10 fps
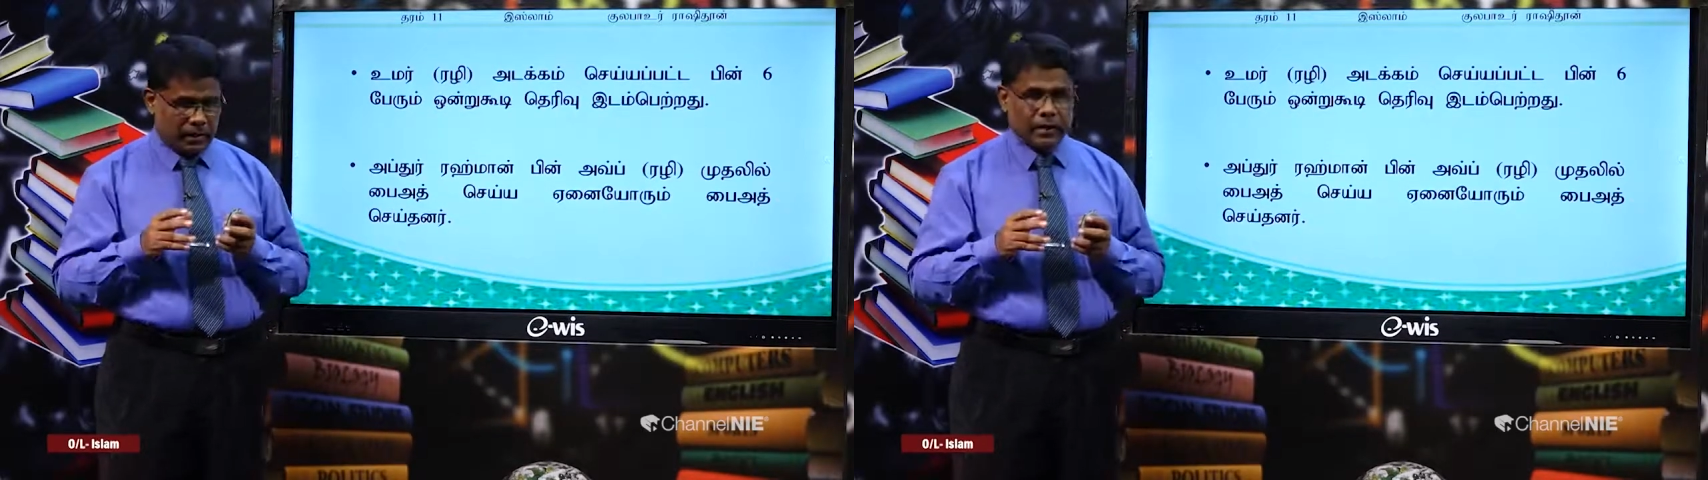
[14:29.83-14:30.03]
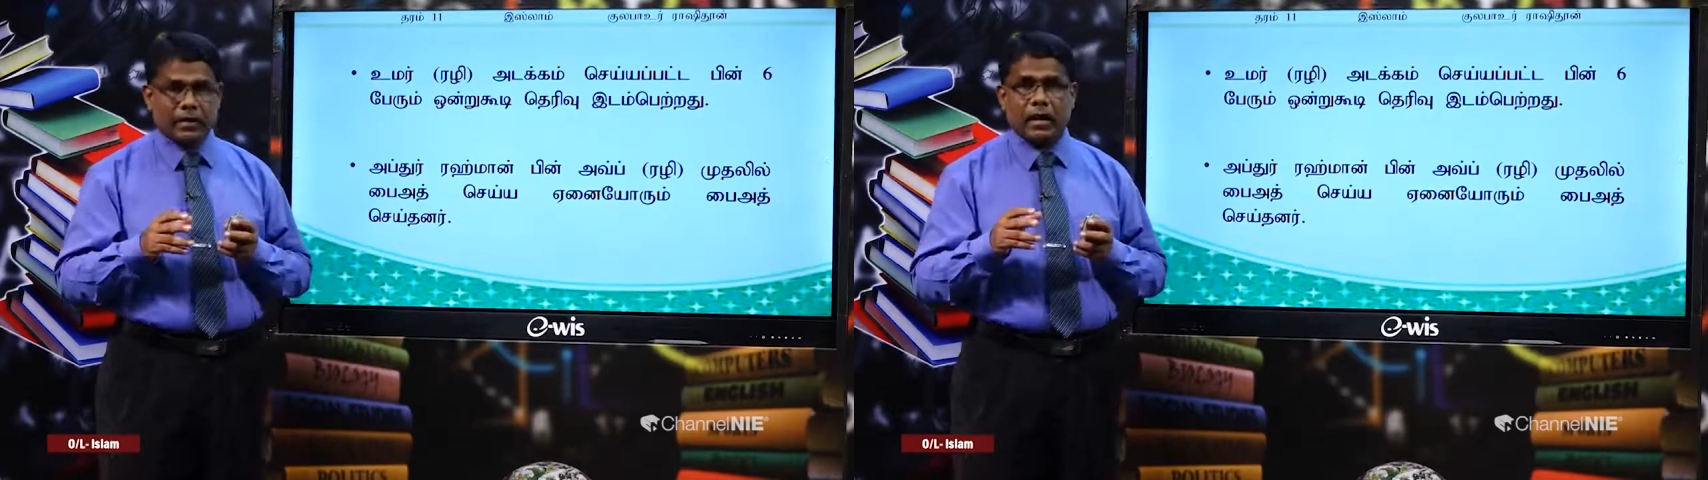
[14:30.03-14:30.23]

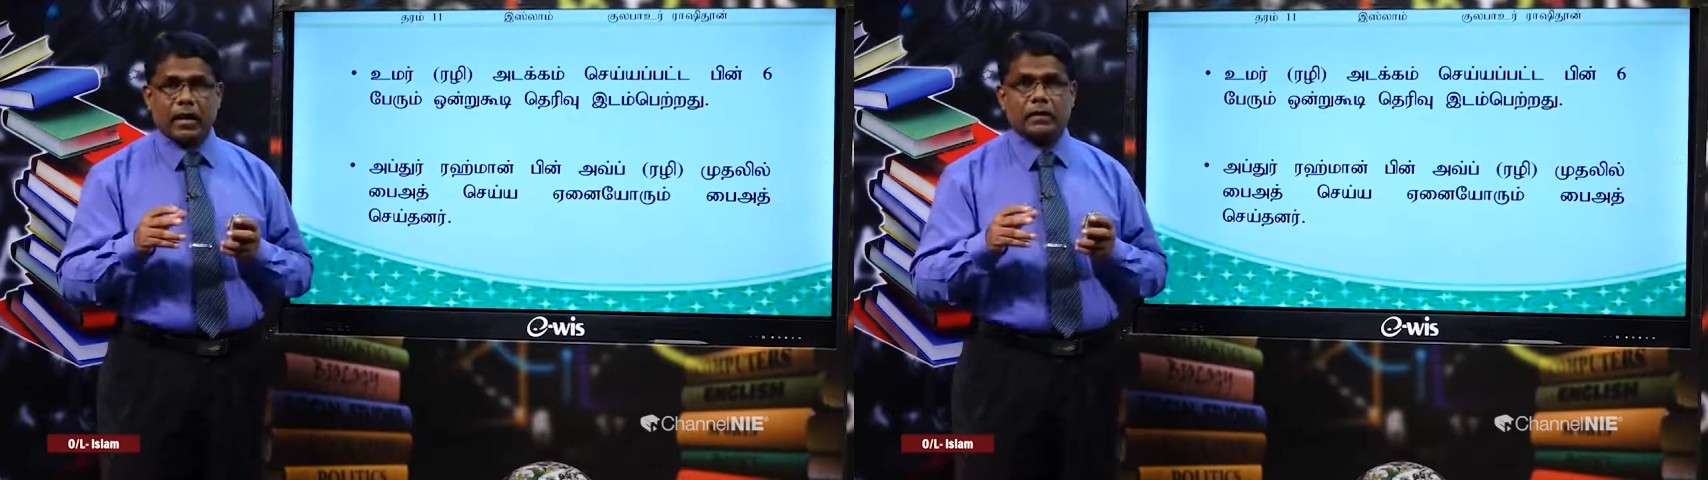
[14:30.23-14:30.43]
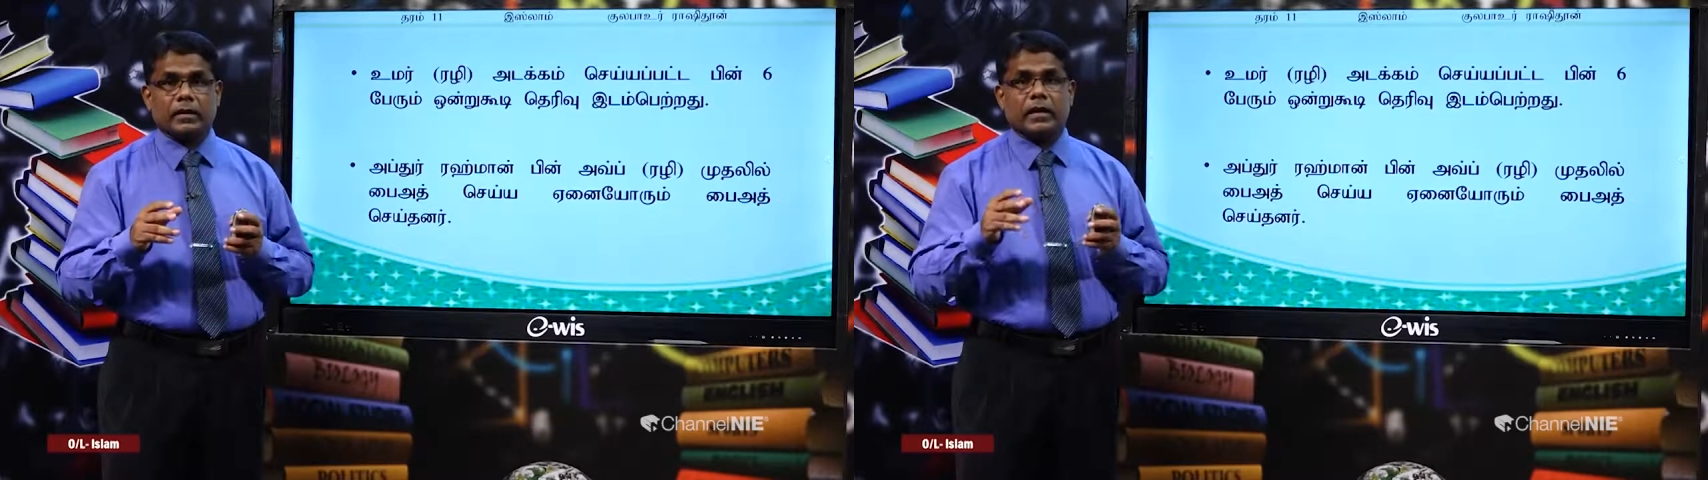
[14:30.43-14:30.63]

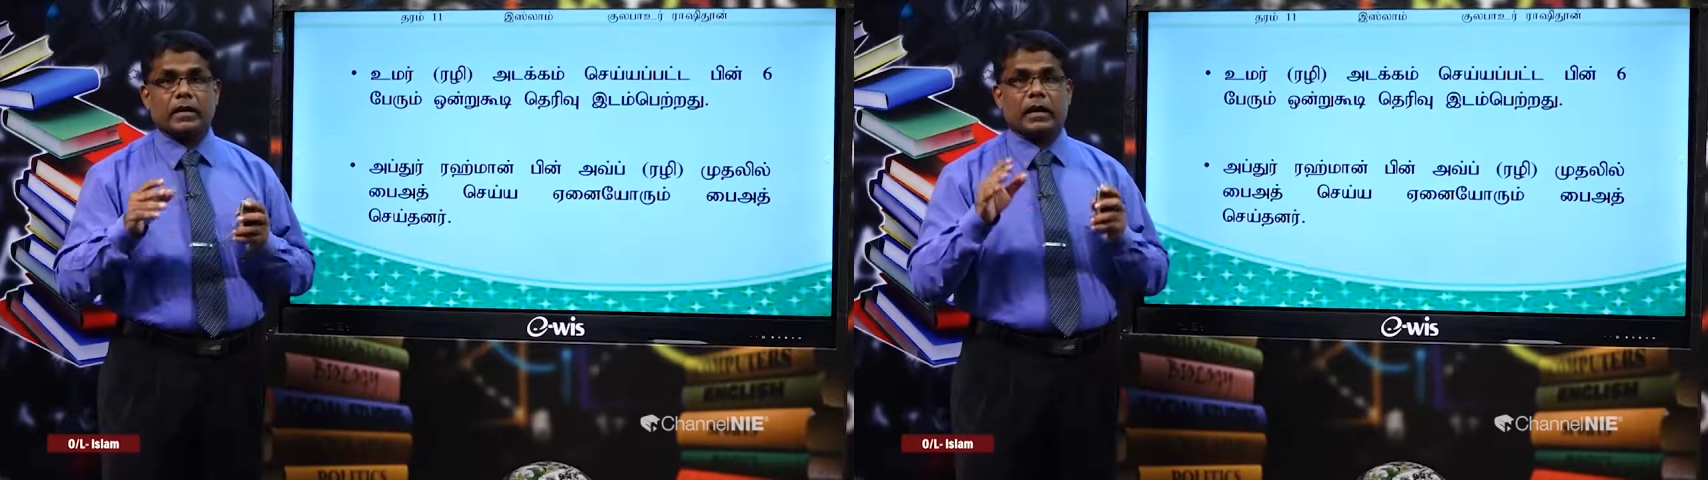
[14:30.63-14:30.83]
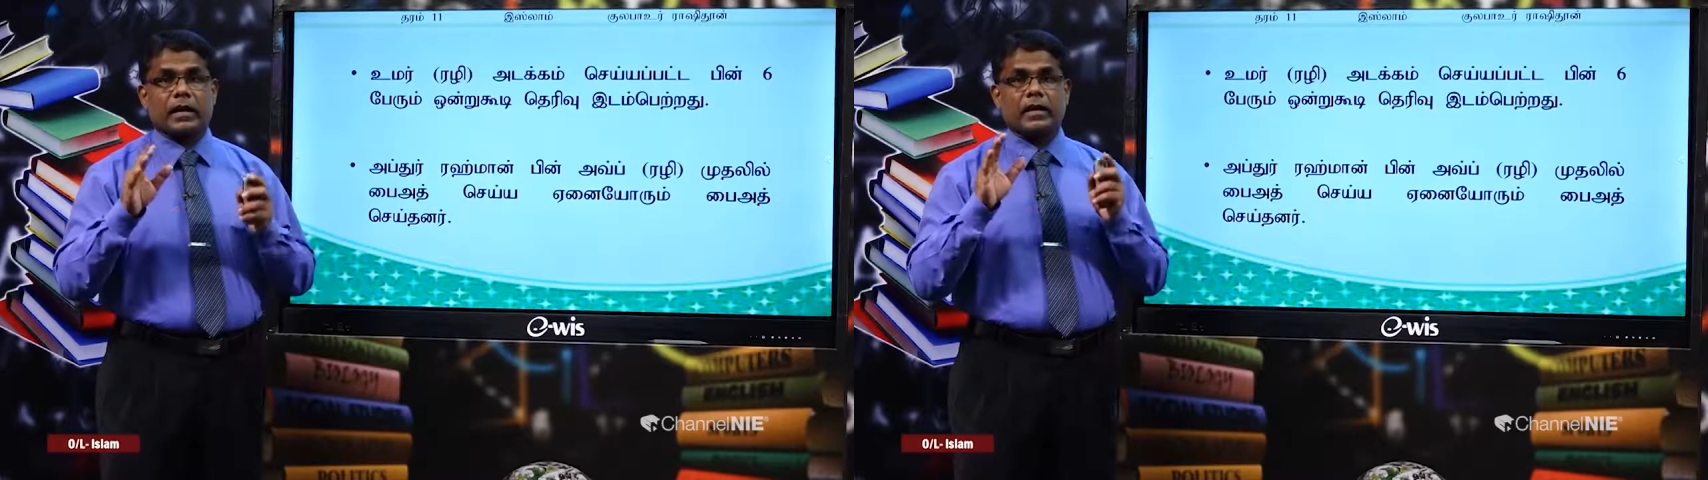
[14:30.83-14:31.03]
இதுதான்
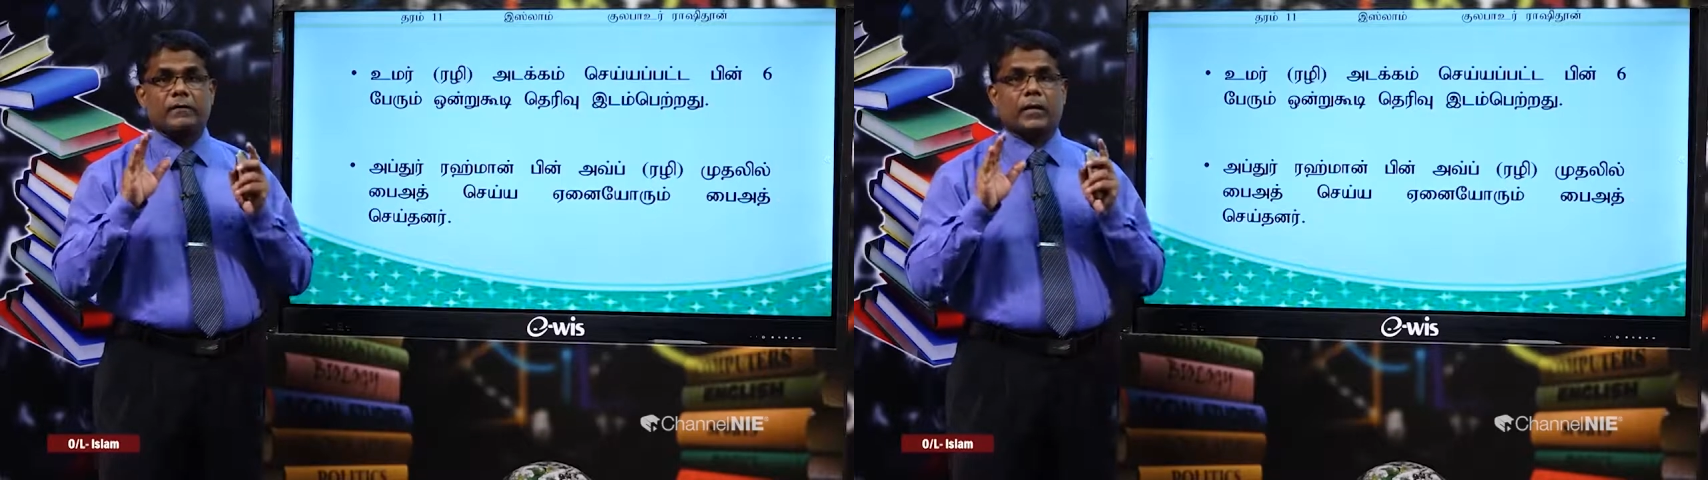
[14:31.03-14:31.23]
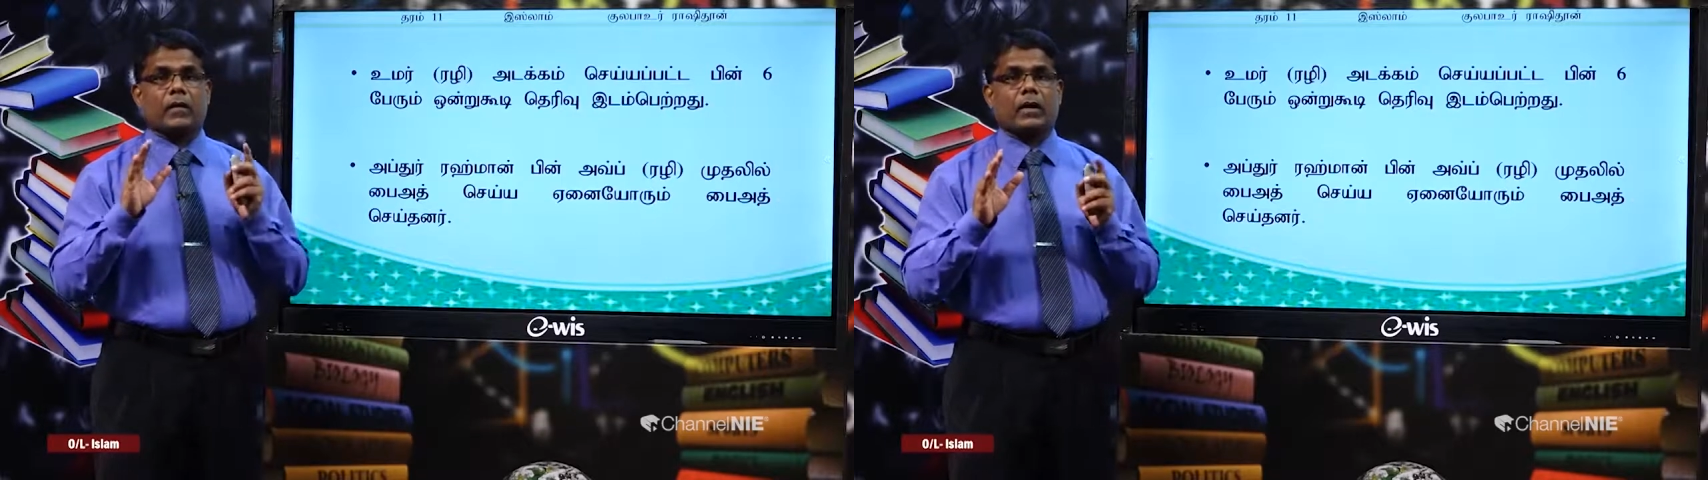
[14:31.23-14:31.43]

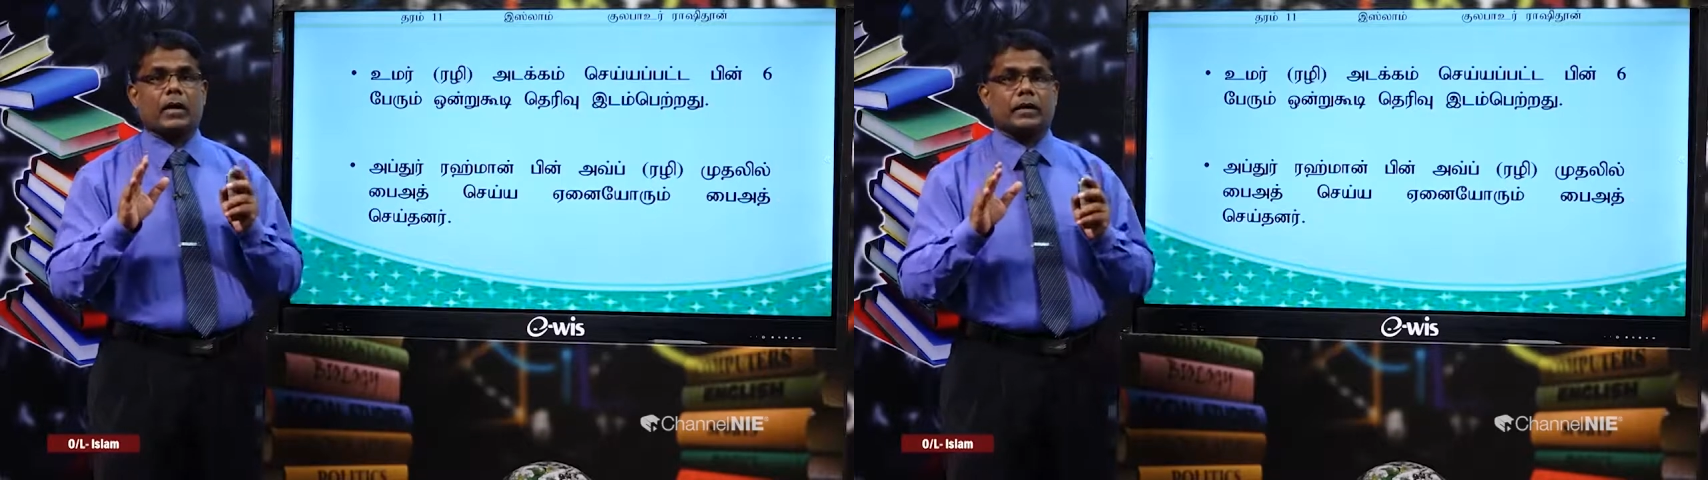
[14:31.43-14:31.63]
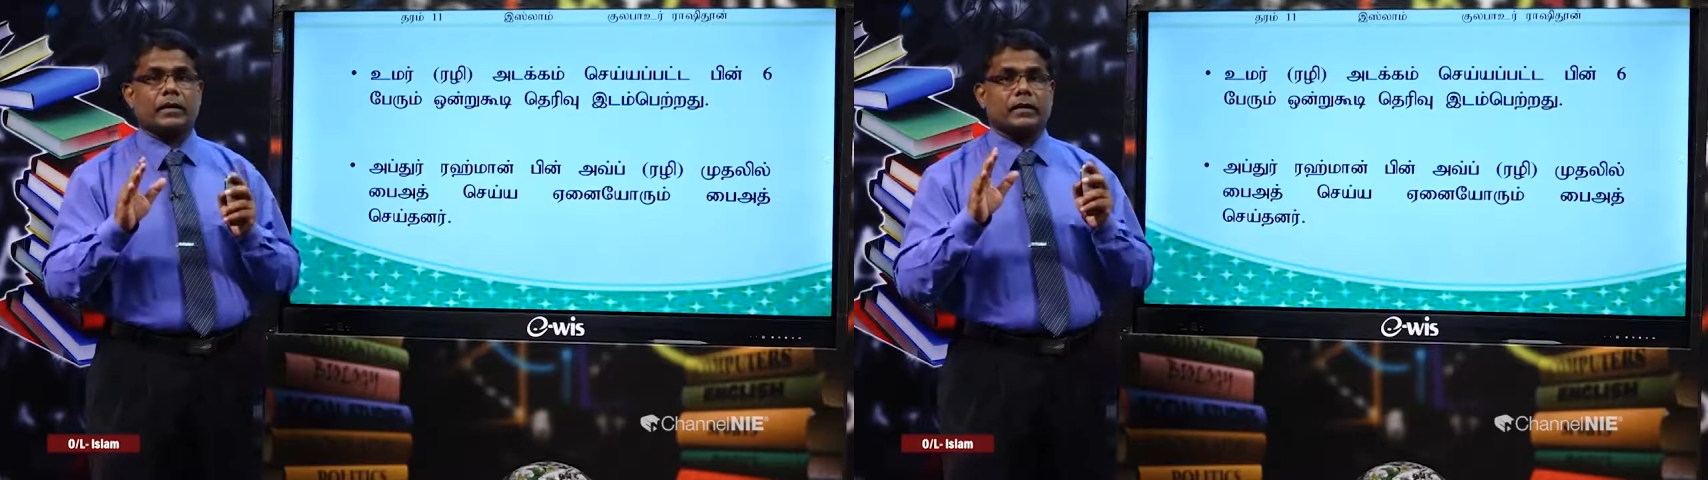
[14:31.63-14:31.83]

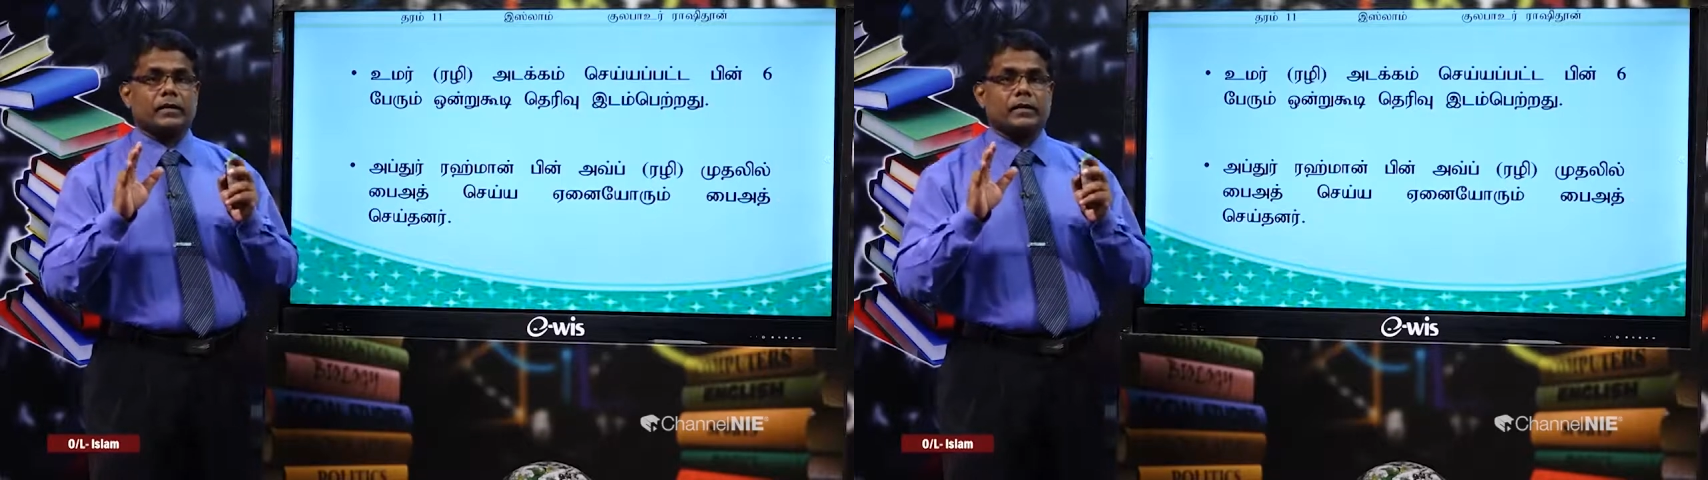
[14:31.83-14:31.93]
ஹலீஃபாவாக